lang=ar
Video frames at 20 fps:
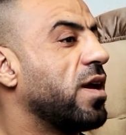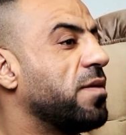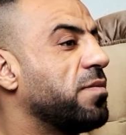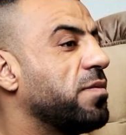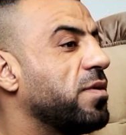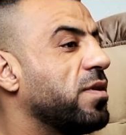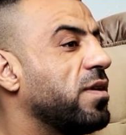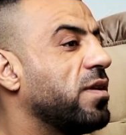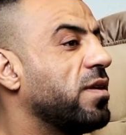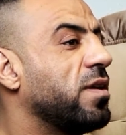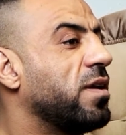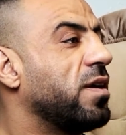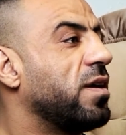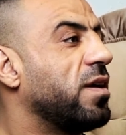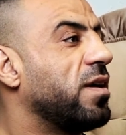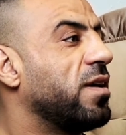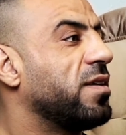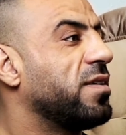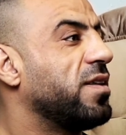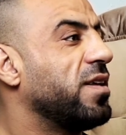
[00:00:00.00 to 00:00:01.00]
كابتن
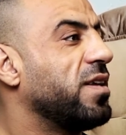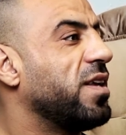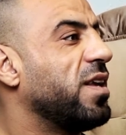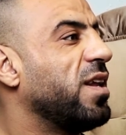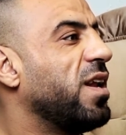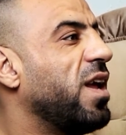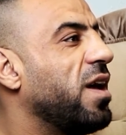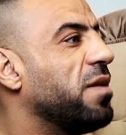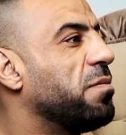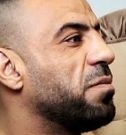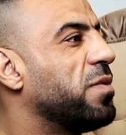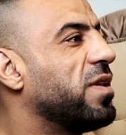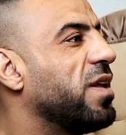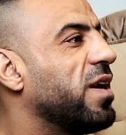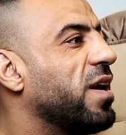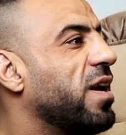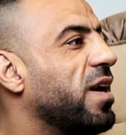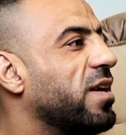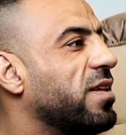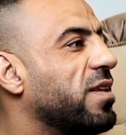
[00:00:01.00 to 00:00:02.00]
آه، تحكينا عن
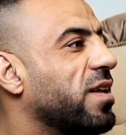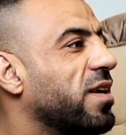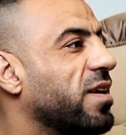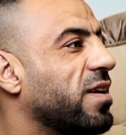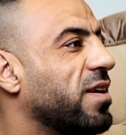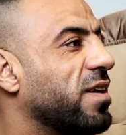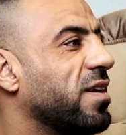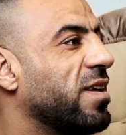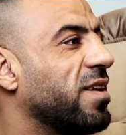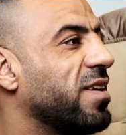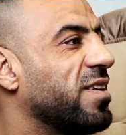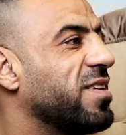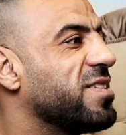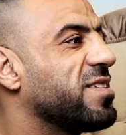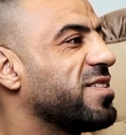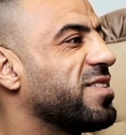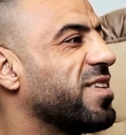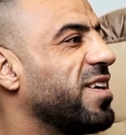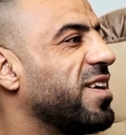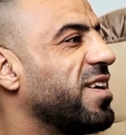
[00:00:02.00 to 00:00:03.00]
بداياتك
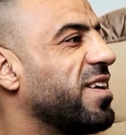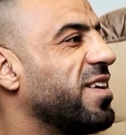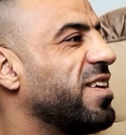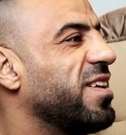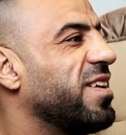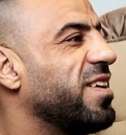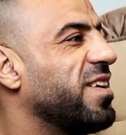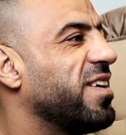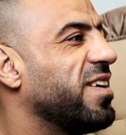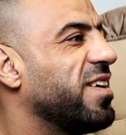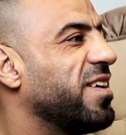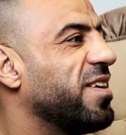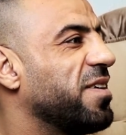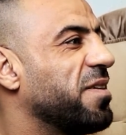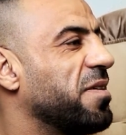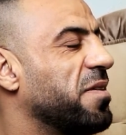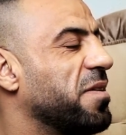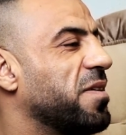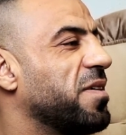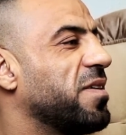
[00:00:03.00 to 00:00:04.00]
القصه
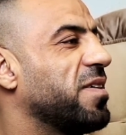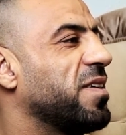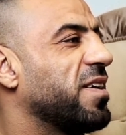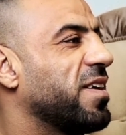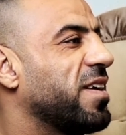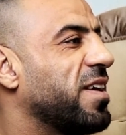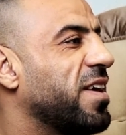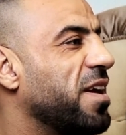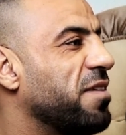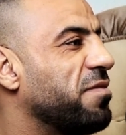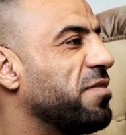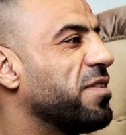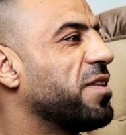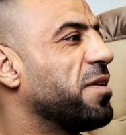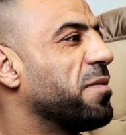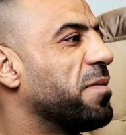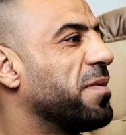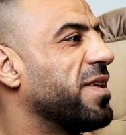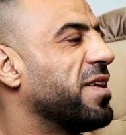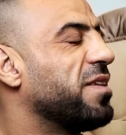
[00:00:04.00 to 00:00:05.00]
اللي كيف
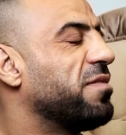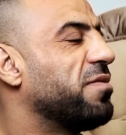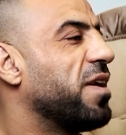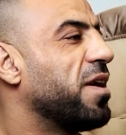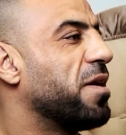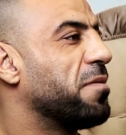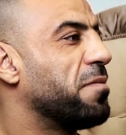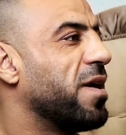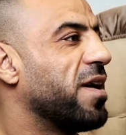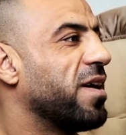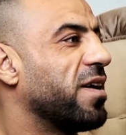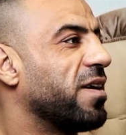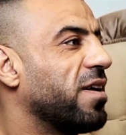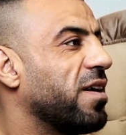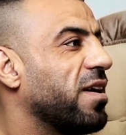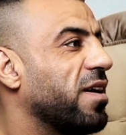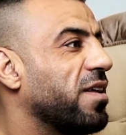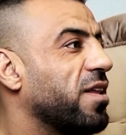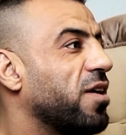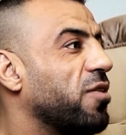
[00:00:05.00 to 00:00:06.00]
انت بديت فيها بهاي
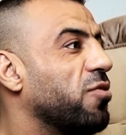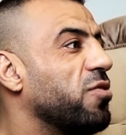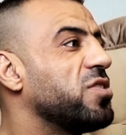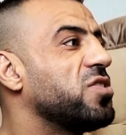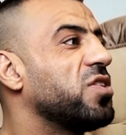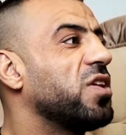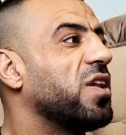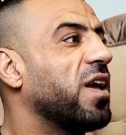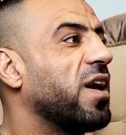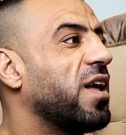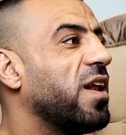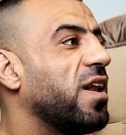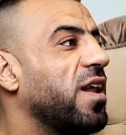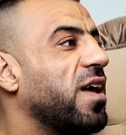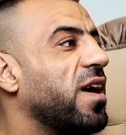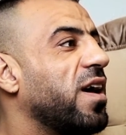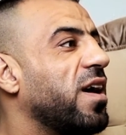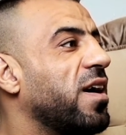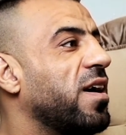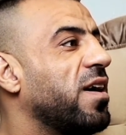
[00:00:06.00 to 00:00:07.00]
الرياضه وايش اللي
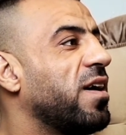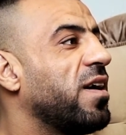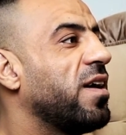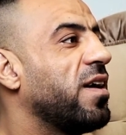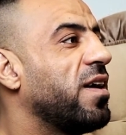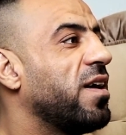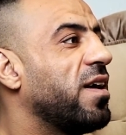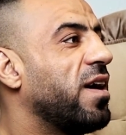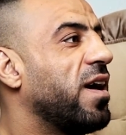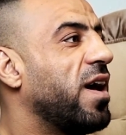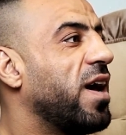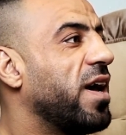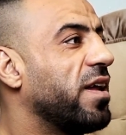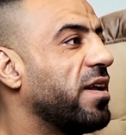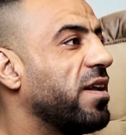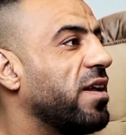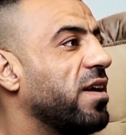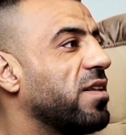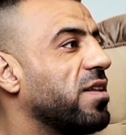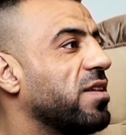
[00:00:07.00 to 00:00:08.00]
خلاه هاي
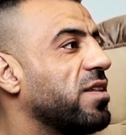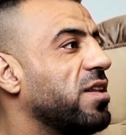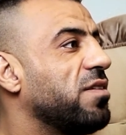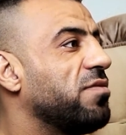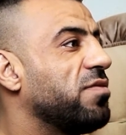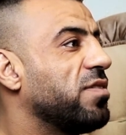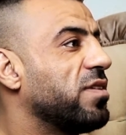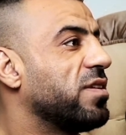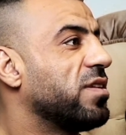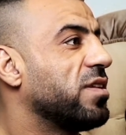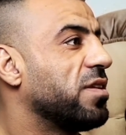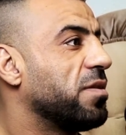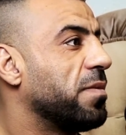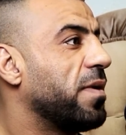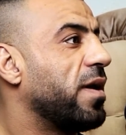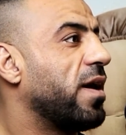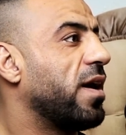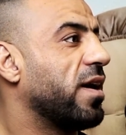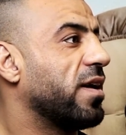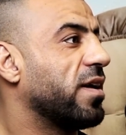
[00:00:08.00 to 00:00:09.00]
الرياضه تلفت
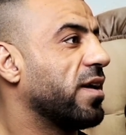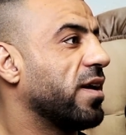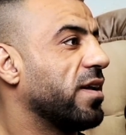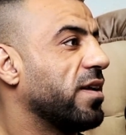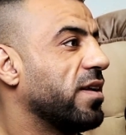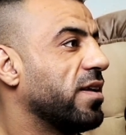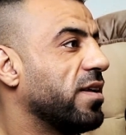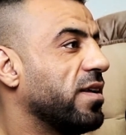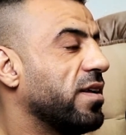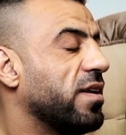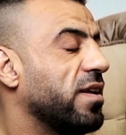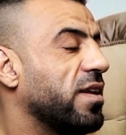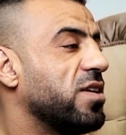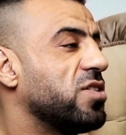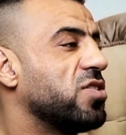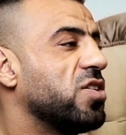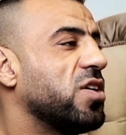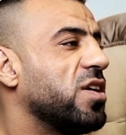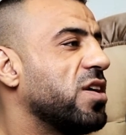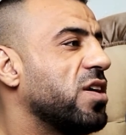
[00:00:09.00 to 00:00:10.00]
انتباهك يعني
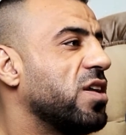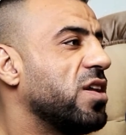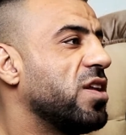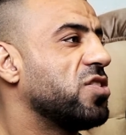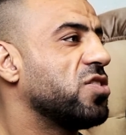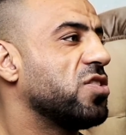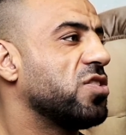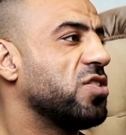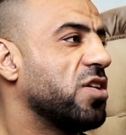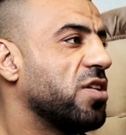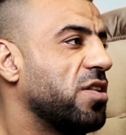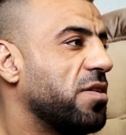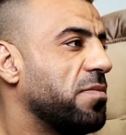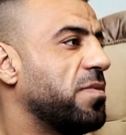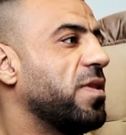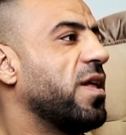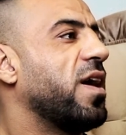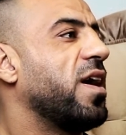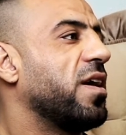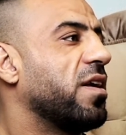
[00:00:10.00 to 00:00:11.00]
ليش ليش
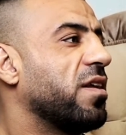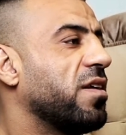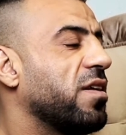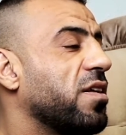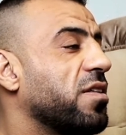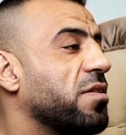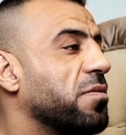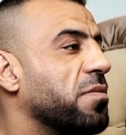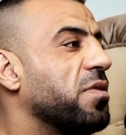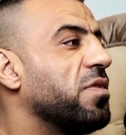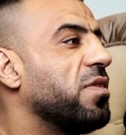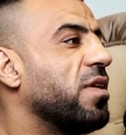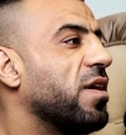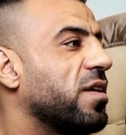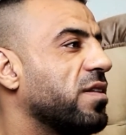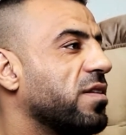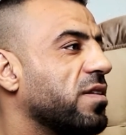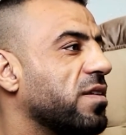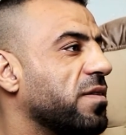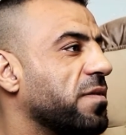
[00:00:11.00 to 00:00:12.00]
انجذبت لهاي الرياضه
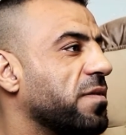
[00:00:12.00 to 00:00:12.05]
بالذات؟